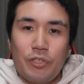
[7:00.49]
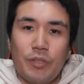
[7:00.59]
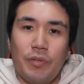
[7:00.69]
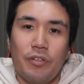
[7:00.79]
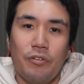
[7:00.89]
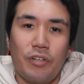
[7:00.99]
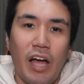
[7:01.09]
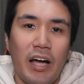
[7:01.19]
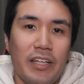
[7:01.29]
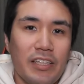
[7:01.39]
部含めると、
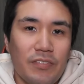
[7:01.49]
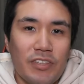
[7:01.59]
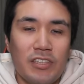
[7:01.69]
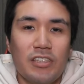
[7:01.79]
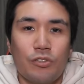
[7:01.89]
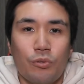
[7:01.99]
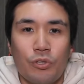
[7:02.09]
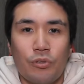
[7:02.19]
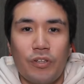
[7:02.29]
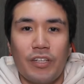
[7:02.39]
やはり厳しい状
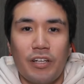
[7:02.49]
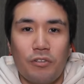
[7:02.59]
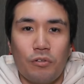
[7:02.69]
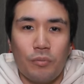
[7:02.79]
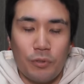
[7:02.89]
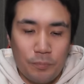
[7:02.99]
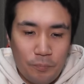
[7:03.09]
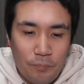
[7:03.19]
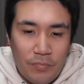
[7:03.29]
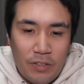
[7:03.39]
況にはなると思
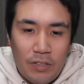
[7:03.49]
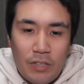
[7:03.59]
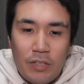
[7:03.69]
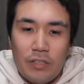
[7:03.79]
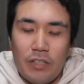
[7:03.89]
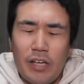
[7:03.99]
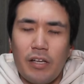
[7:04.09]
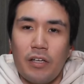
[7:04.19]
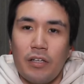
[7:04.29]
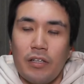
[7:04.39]
う。
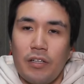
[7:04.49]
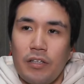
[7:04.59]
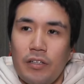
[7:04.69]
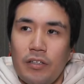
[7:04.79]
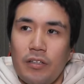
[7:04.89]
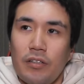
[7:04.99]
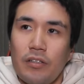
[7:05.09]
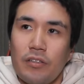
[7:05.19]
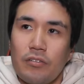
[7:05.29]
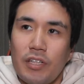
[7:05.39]
で、
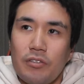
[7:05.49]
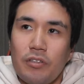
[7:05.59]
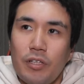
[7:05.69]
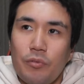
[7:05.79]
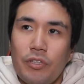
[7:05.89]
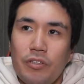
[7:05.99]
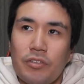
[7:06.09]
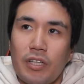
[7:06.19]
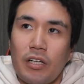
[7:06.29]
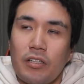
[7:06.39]
それはそれでもいい
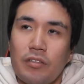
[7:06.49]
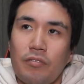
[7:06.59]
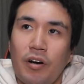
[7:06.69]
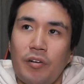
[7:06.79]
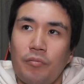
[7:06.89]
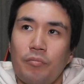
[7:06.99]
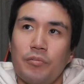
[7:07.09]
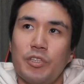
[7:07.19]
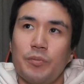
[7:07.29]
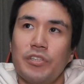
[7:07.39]
のさ、
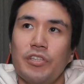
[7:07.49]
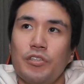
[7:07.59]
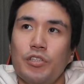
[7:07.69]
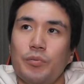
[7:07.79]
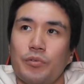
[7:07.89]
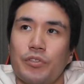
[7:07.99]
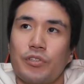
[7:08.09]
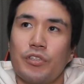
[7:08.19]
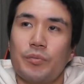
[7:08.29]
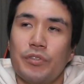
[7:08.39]
自分たちで食う分を
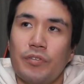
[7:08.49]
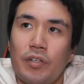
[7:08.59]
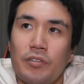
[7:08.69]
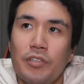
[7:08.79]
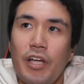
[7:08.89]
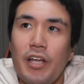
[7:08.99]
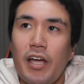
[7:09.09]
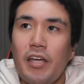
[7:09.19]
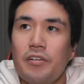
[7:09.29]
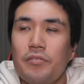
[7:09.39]
作る分には、売れ
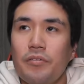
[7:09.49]
ない